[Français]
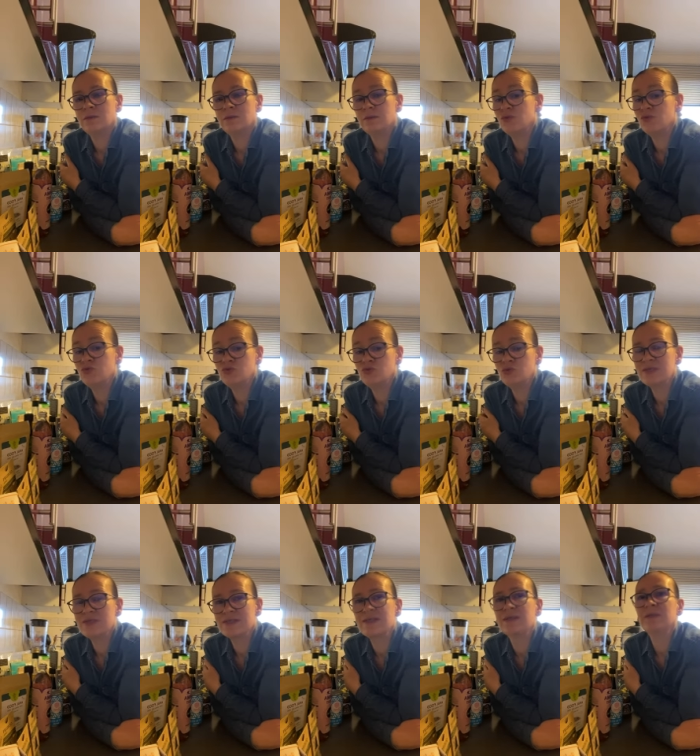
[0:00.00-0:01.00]
toujours
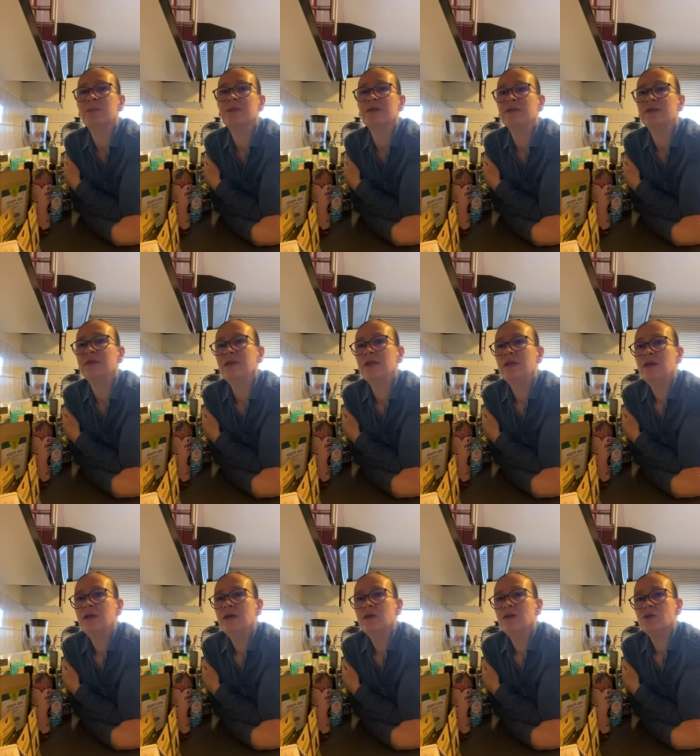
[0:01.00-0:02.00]
simple.
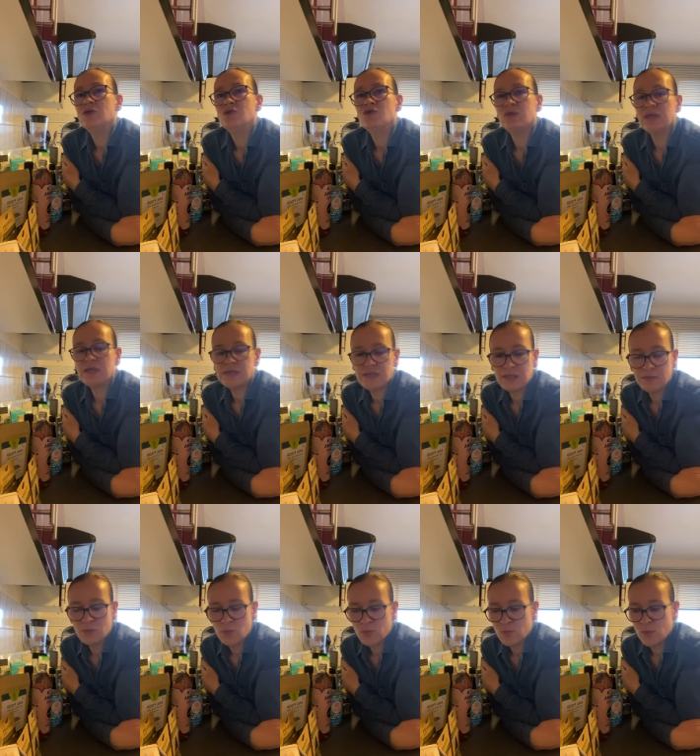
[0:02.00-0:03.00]
Se nourrir
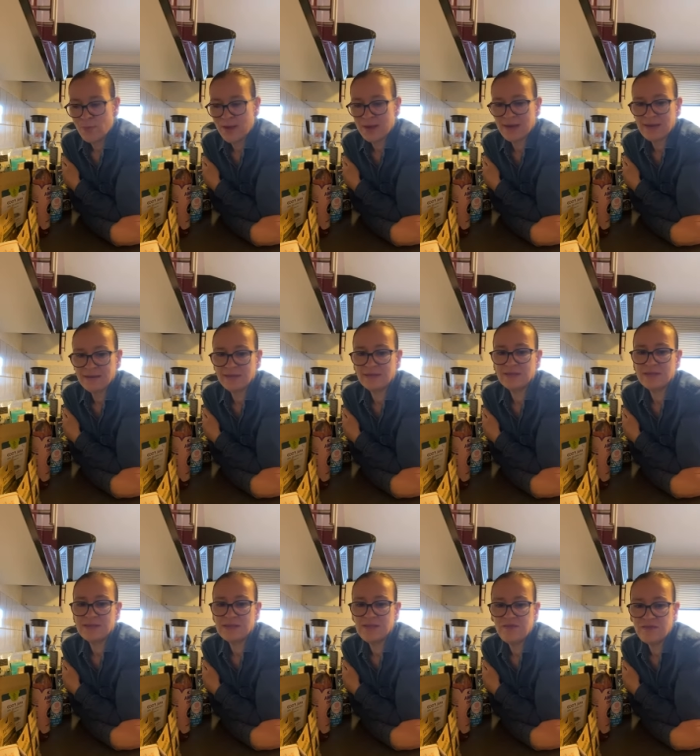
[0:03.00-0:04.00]
sainement peut paraître
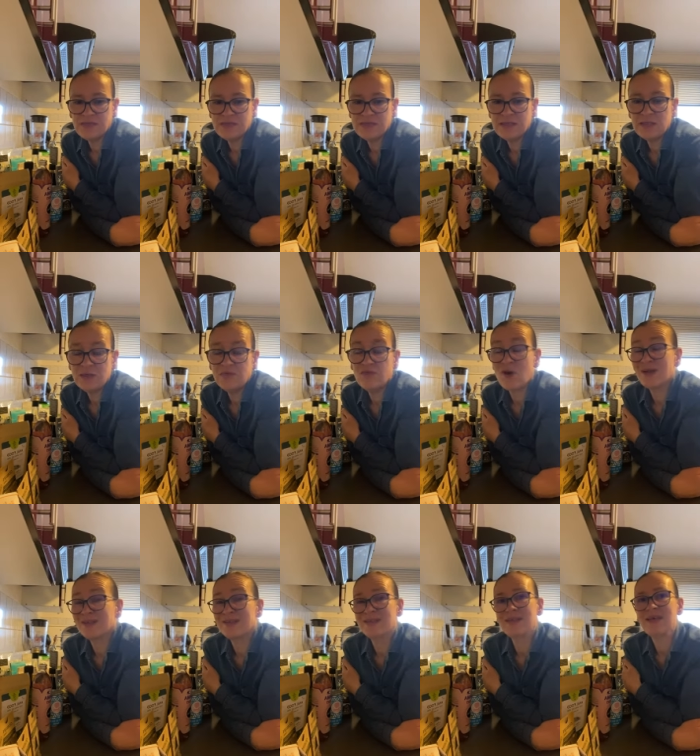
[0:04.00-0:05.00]
difficile, voire
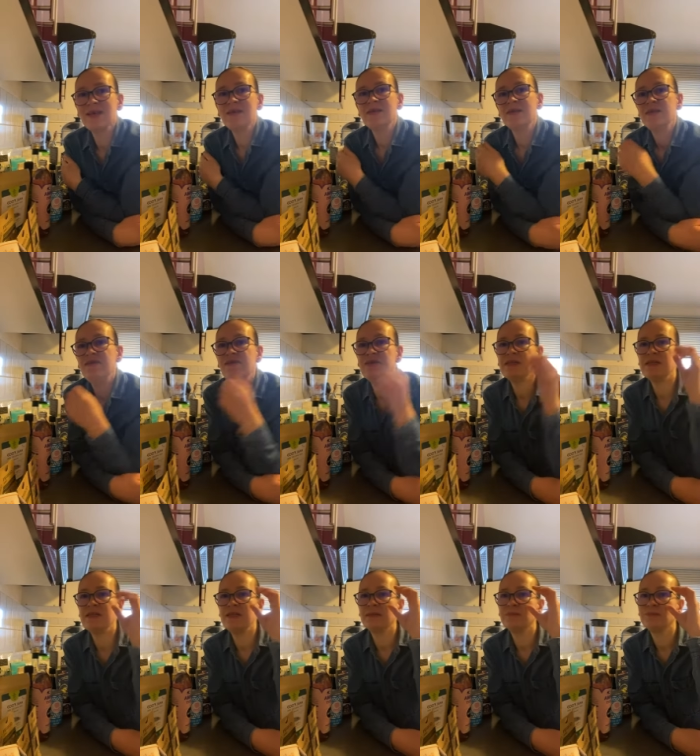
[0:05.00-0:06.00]
très
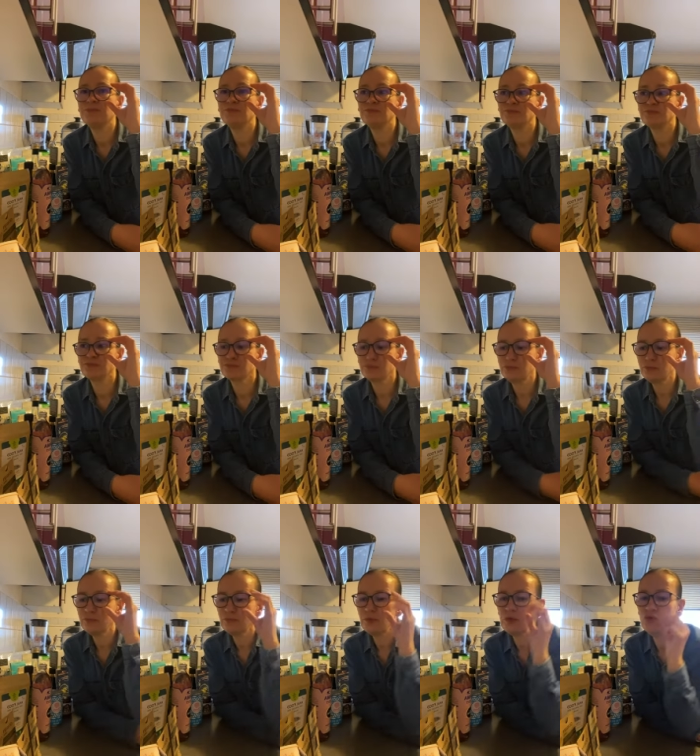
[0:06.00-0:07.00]
difficile.
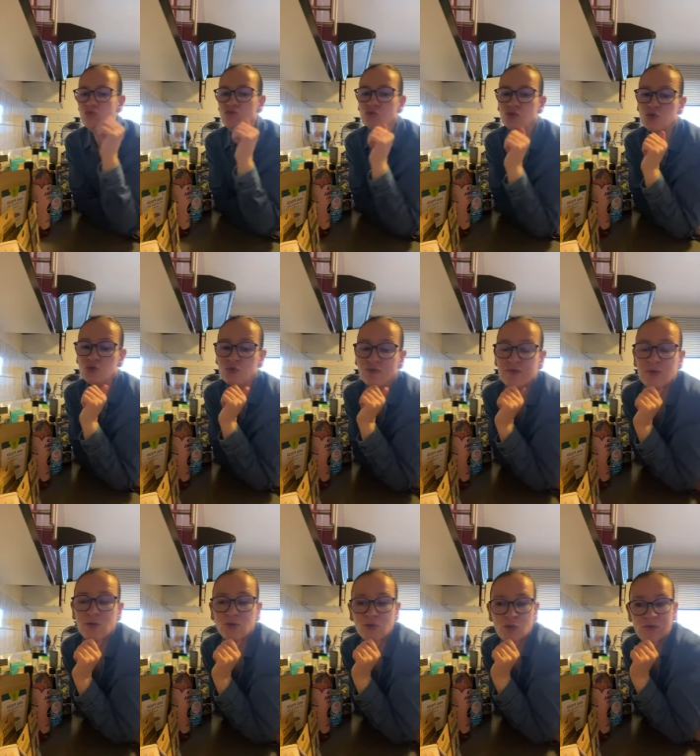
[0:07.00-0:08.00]
Nous mangeons
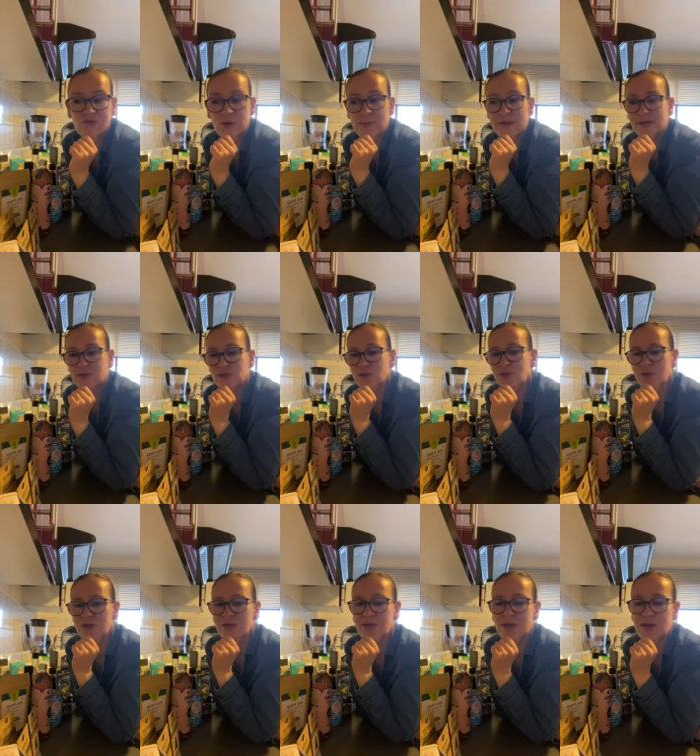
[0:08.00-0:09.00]
environ trois fois par jour,
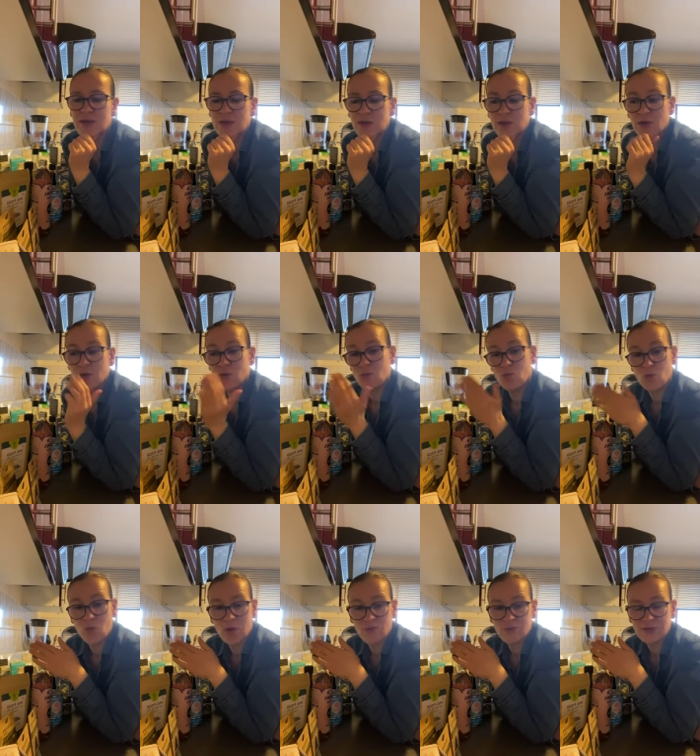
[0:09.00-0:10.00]

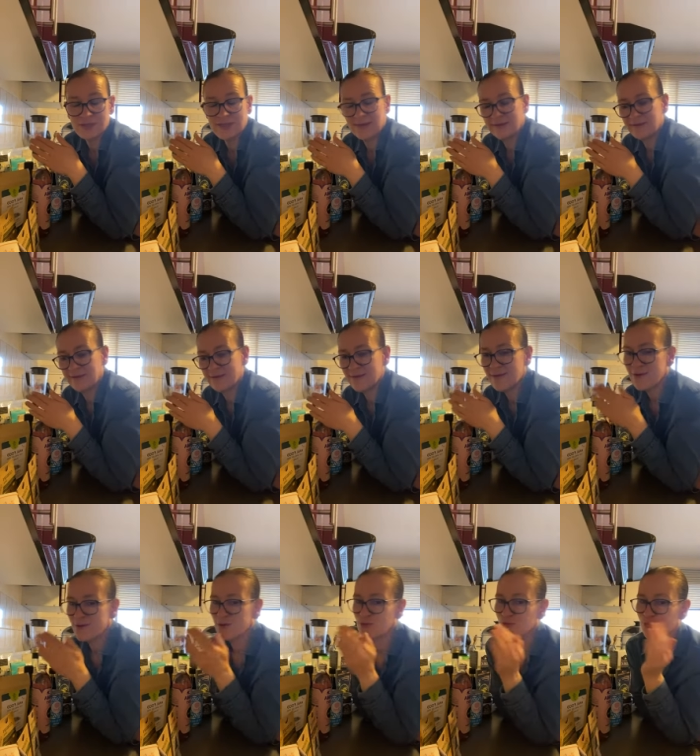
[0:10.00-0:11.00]
moins pour certains,
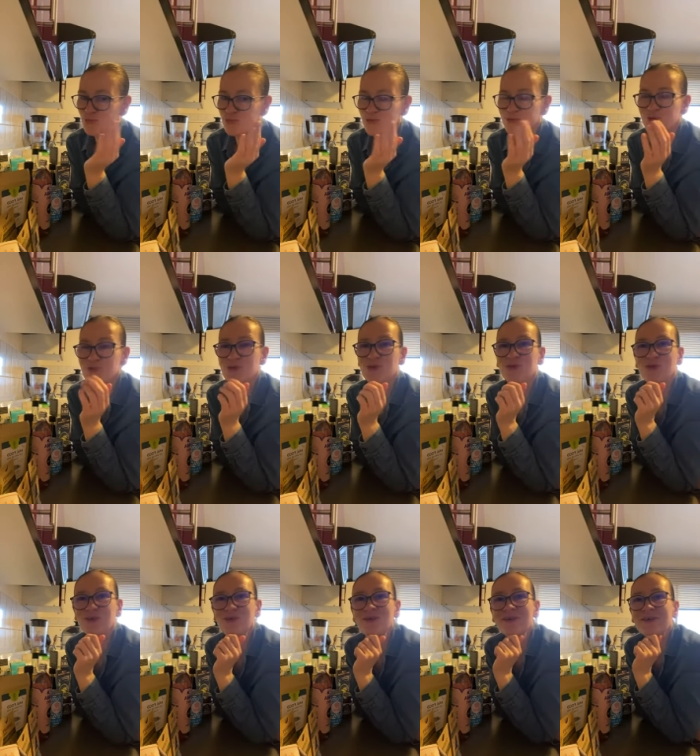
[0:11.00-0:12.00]
plus pour
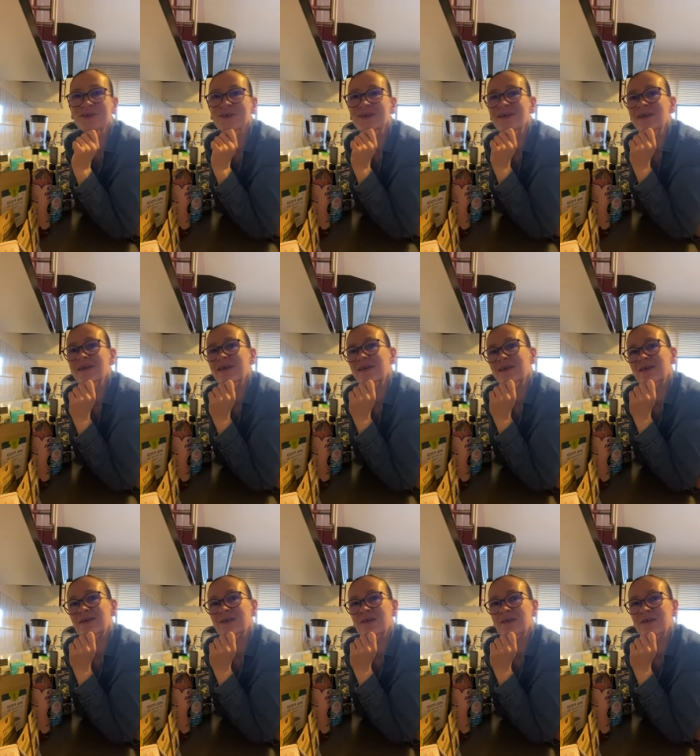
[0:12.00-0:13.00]
d'autres.
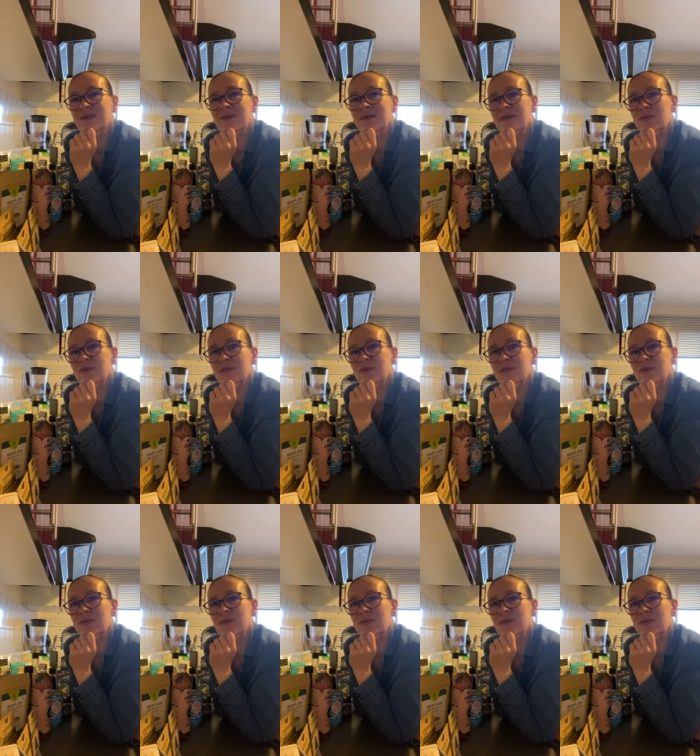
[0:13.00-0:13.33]
Euh, et